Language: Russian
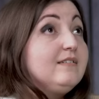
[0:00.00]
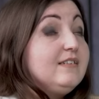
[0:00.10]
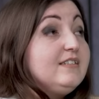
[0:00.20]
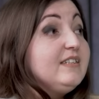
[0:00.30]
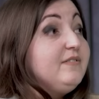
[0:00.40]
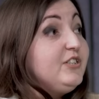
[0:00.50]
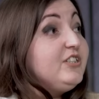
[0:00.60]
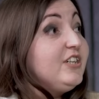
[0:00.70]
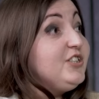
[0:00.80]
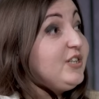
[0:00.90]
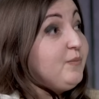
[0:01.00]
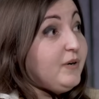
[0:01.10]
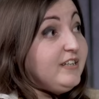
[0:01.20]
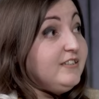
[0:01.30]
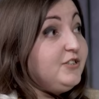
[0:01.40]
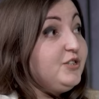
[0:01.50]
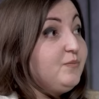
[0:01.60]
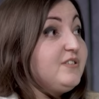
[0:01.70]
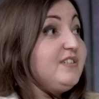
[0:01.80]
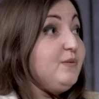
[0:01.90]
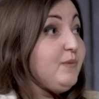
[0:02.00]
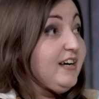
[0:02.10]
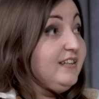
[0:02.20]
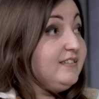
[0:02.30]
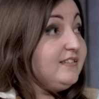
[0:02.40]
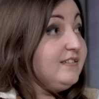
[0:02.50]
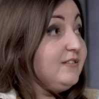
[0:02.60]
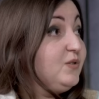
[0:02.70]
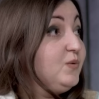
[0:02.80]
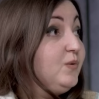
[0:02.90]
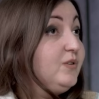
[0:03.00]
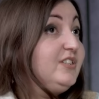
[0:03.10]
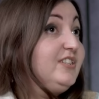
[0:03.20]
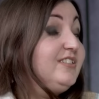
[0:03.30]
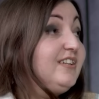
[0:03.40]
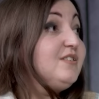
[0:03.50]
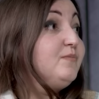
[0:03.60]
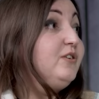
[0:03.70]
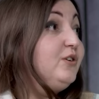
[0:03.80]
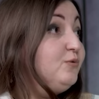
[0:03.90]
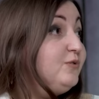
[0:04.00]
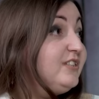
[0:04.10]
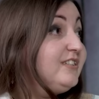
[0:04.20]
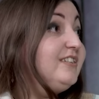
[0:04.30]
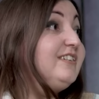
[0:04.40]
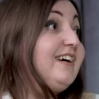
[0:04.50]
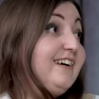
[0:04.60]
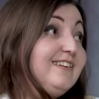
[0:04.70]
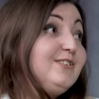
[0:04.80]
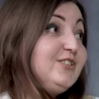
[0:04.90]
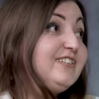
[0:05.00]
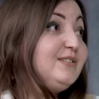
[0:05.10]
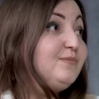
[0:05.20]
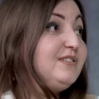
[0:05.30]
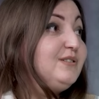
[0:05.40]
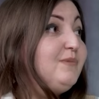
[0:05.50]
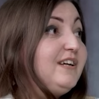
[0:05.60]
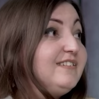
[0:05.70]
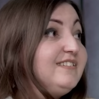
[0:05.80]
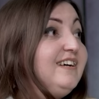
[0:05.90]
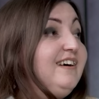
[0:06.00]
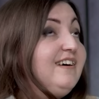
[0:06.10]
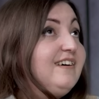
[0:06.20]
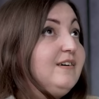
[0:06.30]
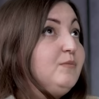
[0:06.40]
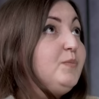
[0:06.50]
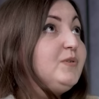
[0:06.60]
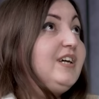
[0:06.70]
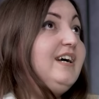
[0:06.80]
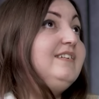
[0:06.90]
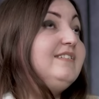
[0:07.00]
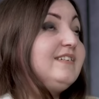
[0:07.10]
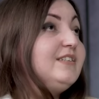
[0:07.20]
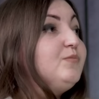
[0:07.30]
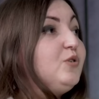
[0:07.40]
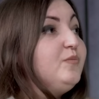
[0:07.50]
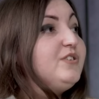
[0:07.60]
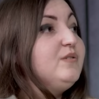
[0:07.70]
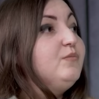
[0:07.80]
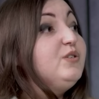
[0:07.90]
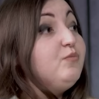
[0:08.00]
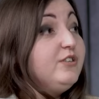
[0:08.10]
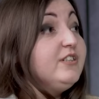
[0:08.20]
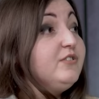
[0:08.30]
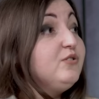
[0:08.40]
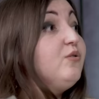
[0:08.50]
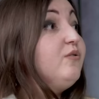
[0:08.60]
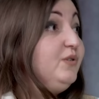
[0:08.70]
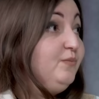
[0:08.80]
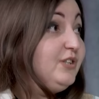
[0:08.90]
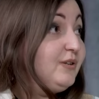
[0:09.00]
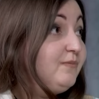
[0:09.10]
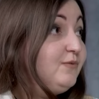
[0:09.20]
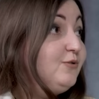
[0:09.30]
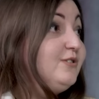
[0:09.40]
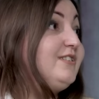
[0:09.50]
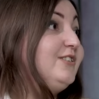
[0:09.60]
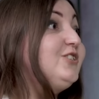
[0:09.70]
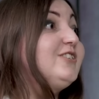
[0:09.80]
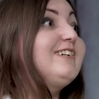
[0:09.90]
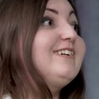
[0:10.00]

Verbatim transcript: Если говорить о нашей компании, чем мы занимались, э, то среди нас были люди, и я лично этим занималась. Э, мы пытались каким-то образом манипулировать духовным миром, то есть слышать